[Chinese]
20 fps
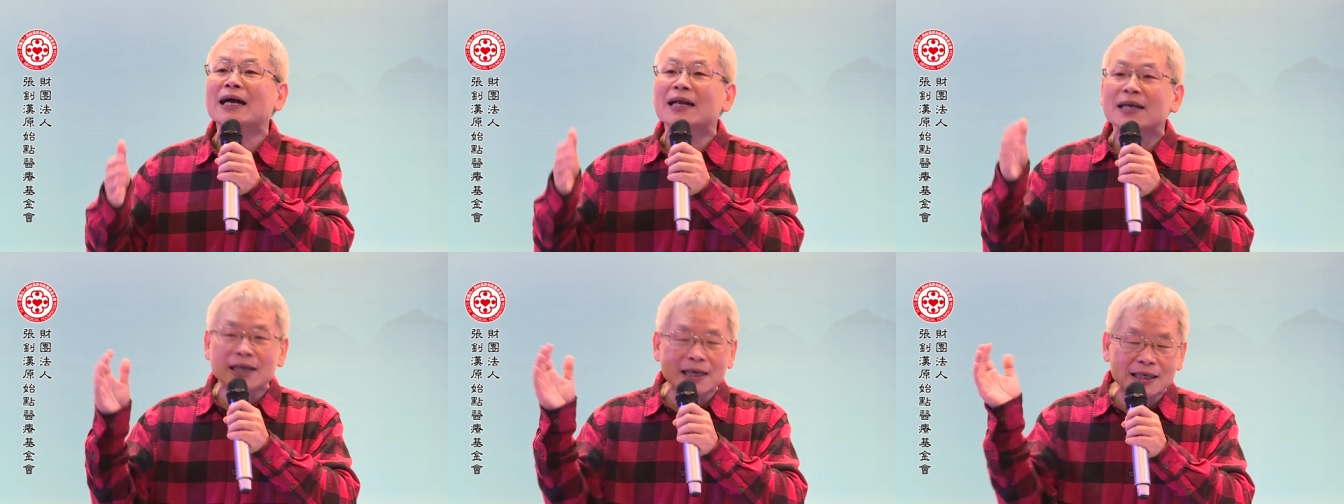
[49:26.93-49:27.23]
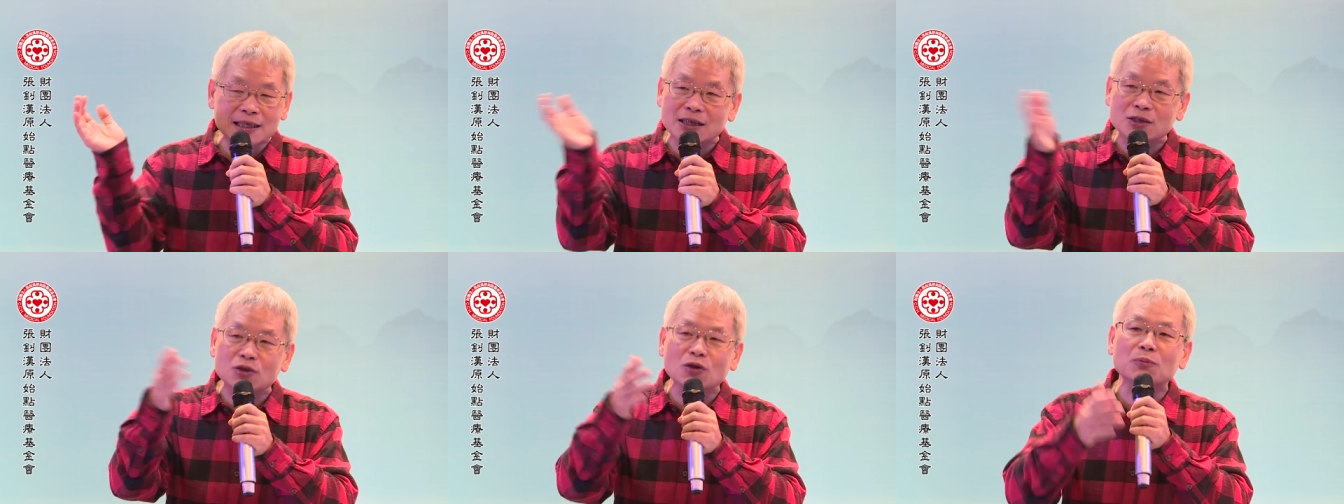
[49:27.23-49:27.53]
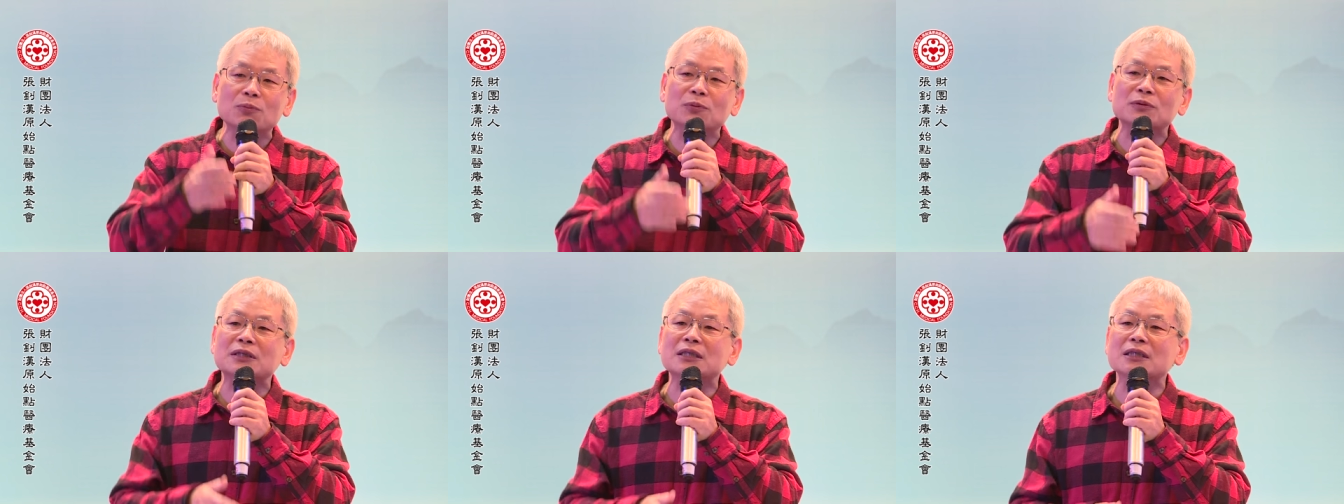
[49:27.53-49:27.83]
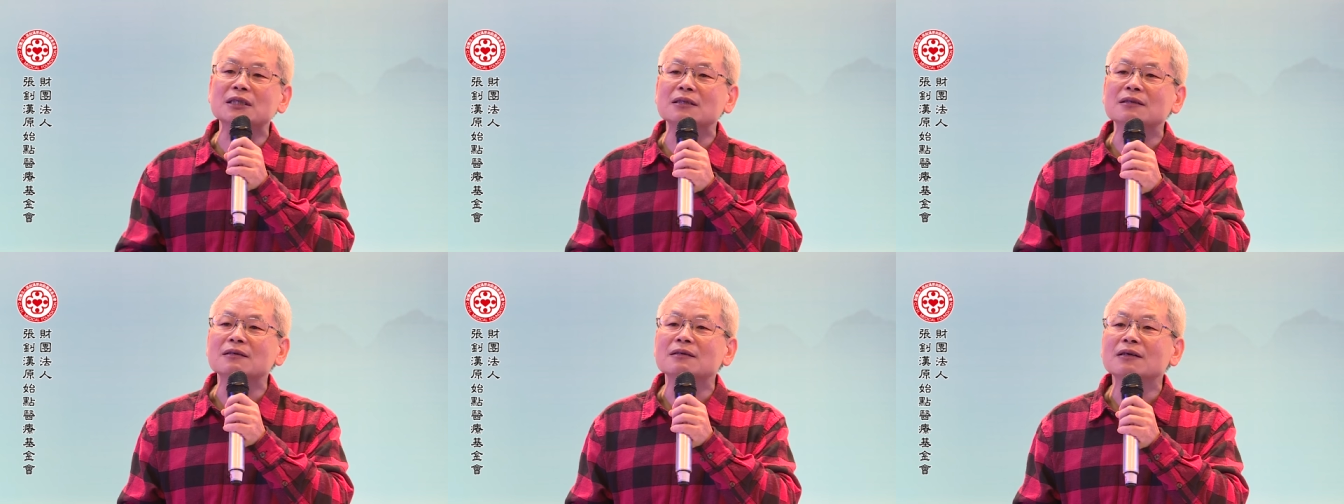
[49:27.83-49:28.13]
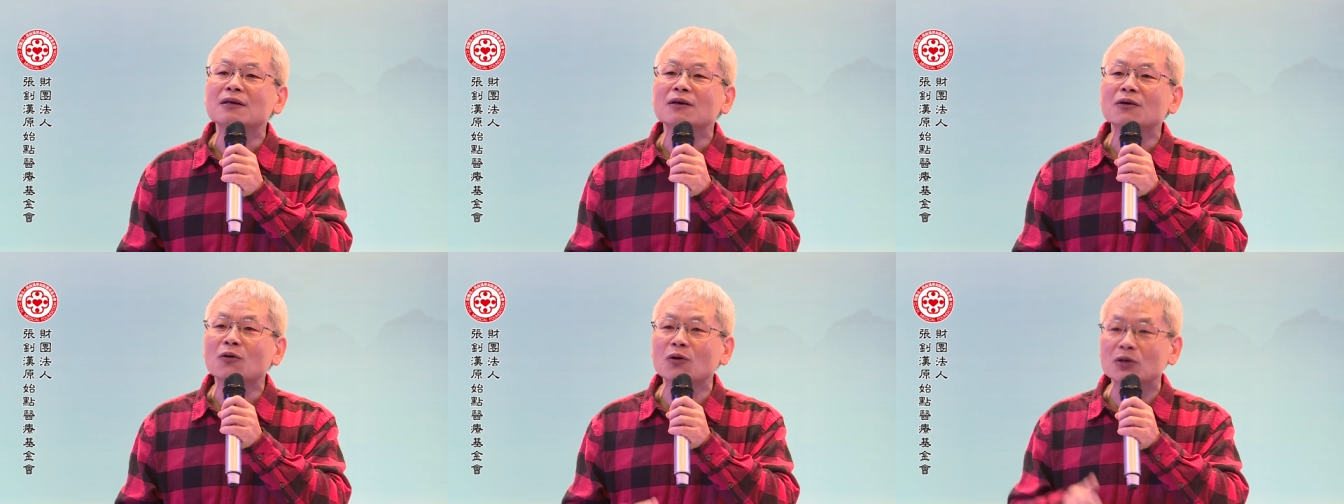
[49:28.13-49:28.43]
那个都不是，
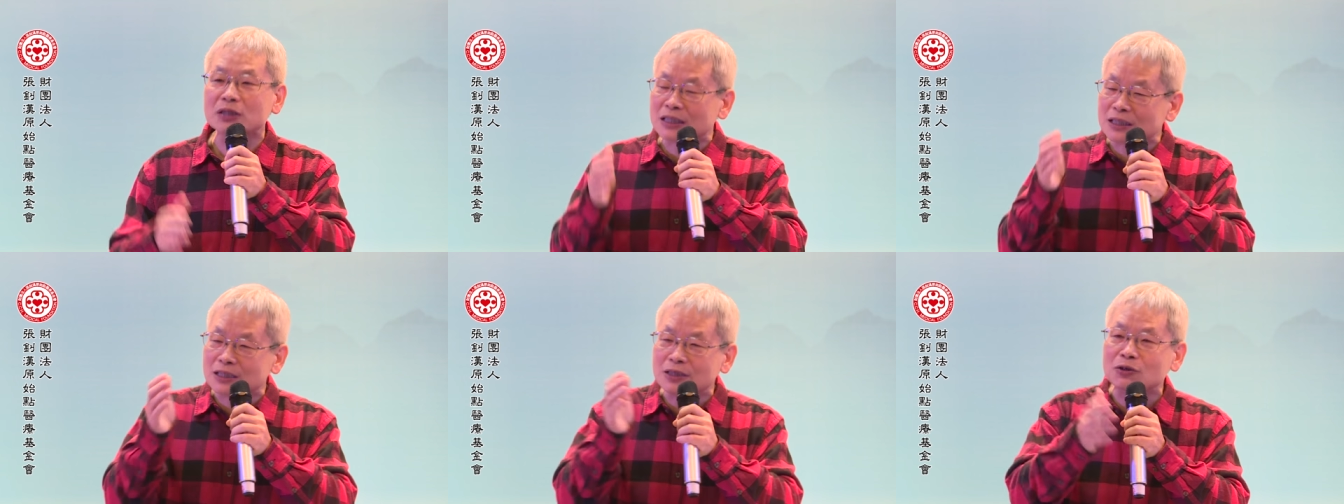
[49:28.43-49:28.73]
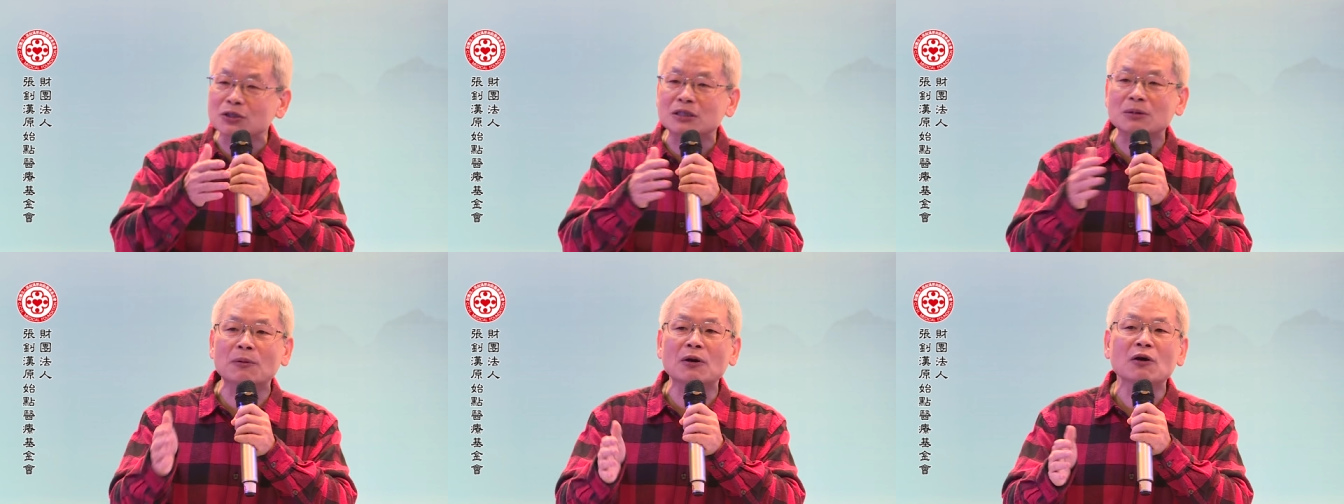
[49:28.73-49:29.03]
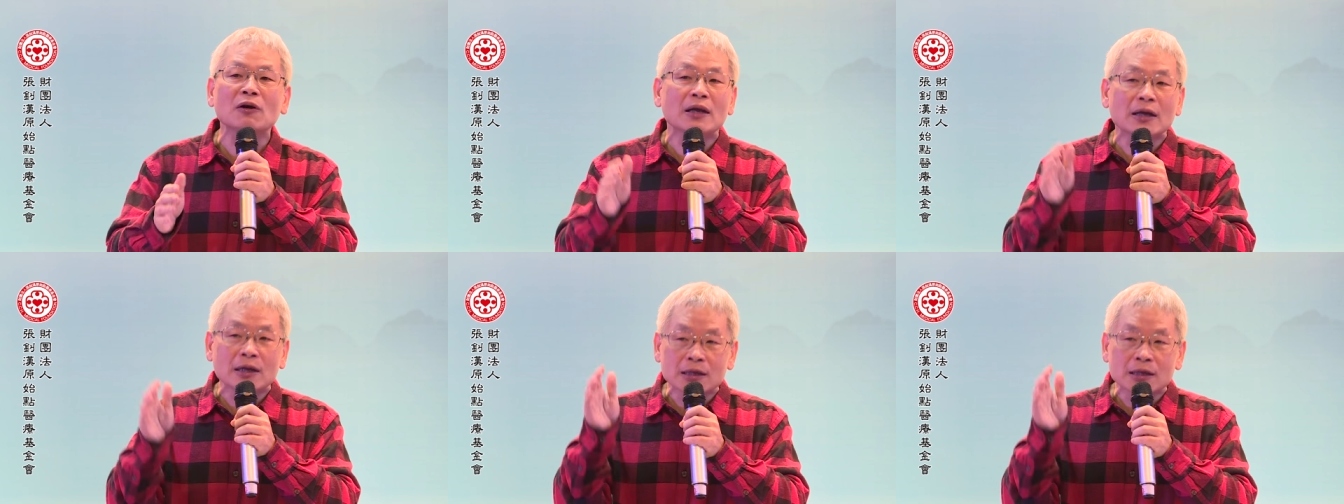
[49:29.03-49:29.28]
或是有什么